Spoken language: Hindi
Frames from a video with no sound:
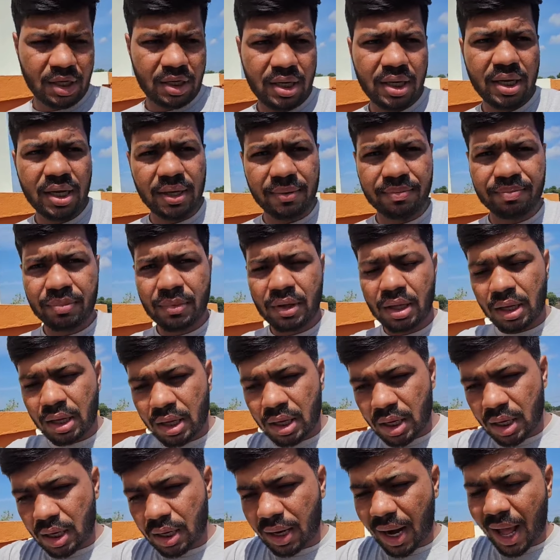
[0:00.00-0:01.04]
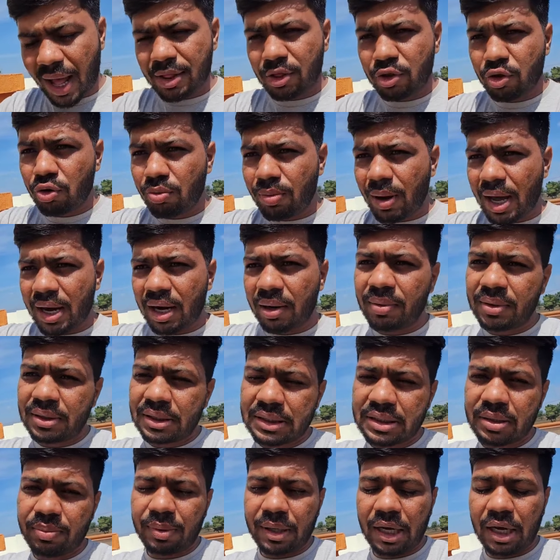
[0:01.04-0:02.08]
ठीक है रात को बारह
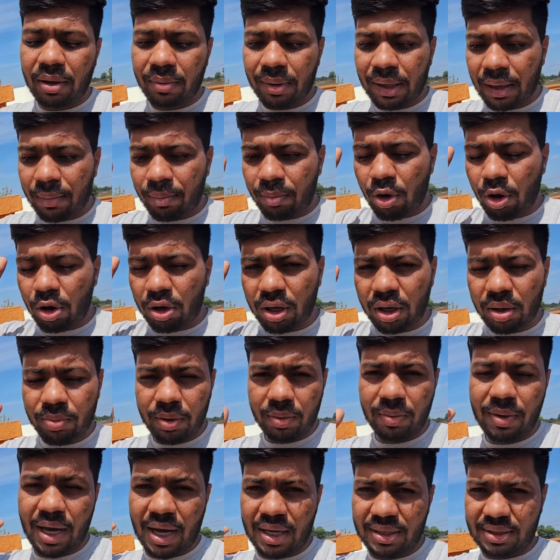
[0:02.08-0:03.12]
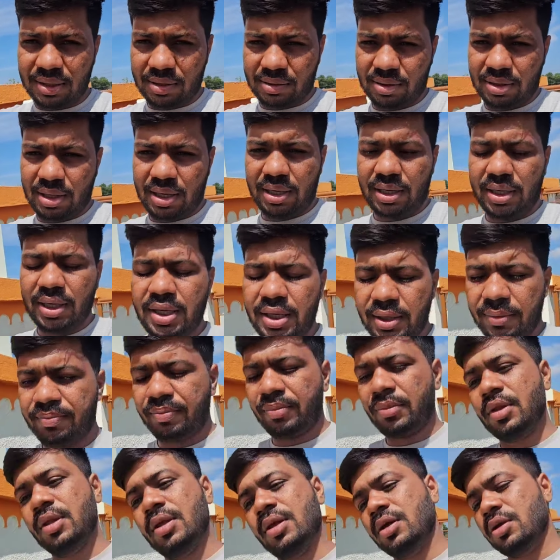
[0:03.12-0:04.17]
बजे से पहला मेरा ब्लॉग कभी भी आ सकता है ठीक
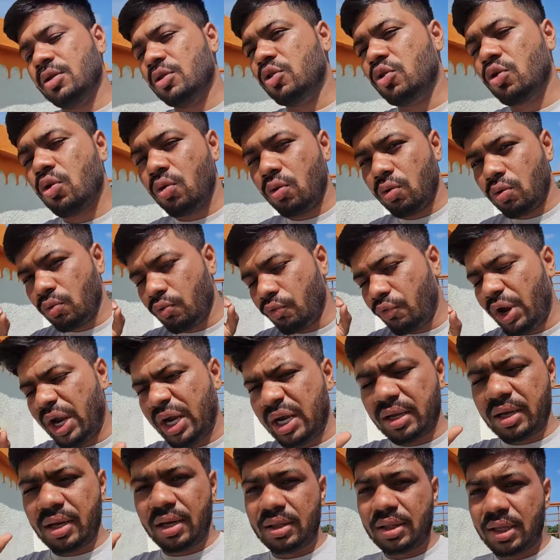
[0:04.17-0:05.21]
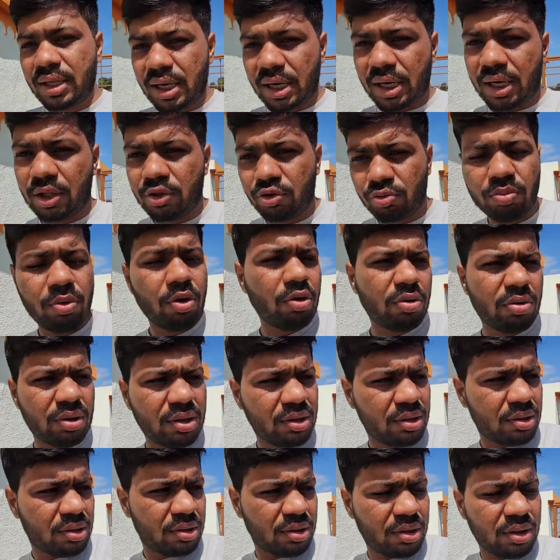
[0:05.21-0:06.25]
है तो वेट करते रहना तुम
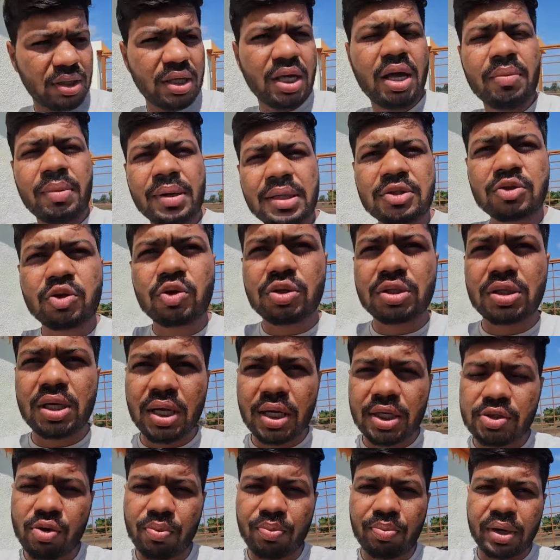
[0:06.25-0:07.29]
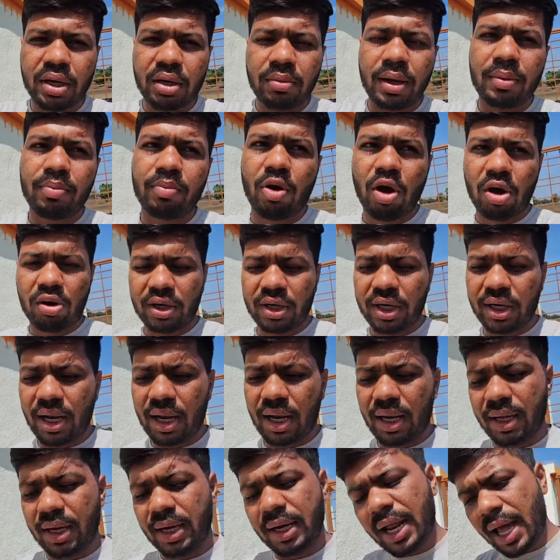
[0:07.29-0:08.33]
लोग ये मत सोचना कि स्वप्निल भाई ब्लॉग नहीं
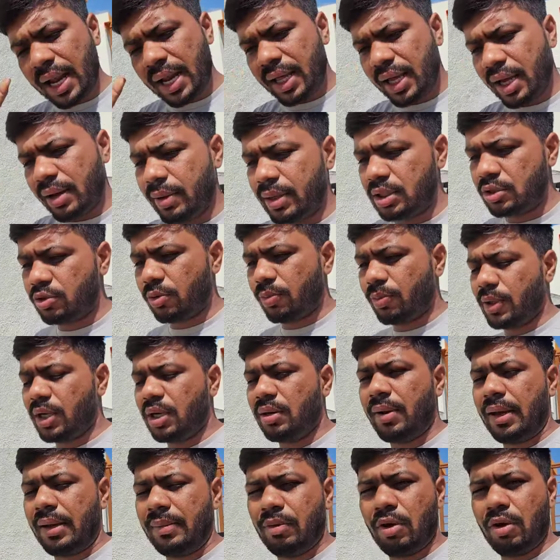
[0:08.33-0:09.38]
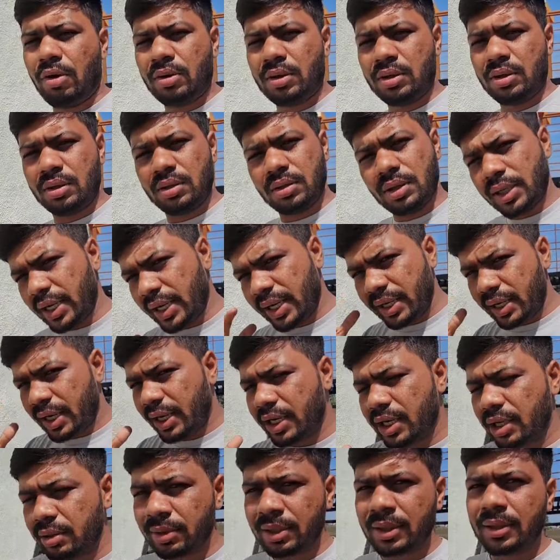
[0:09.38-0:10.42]
डालेगा डालेगा भाई स्वप्निल भाई ब्लॉग
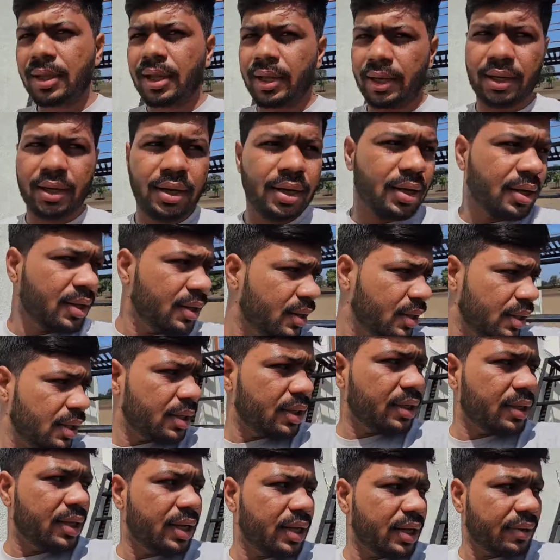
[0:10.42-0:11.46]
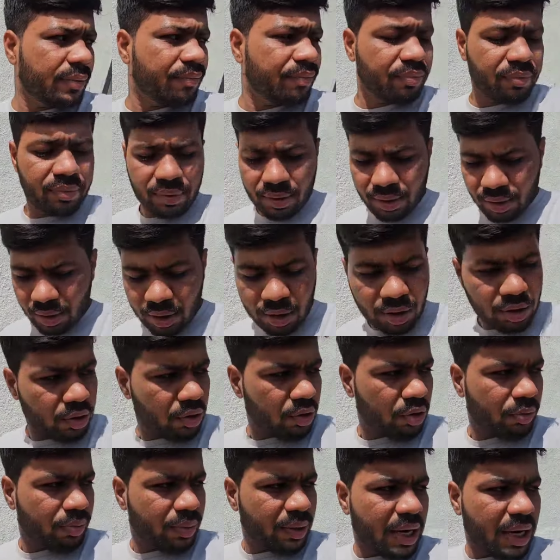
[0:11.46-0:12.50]
डेडिकेटेड बनता है ठीक है
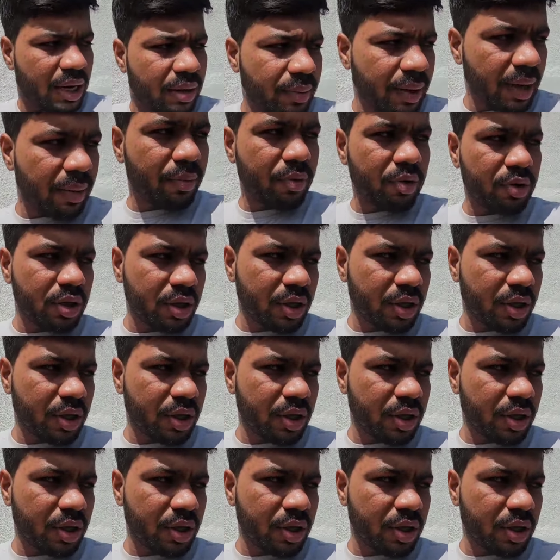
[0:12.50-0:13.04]
तो फिलहाल मैं आपको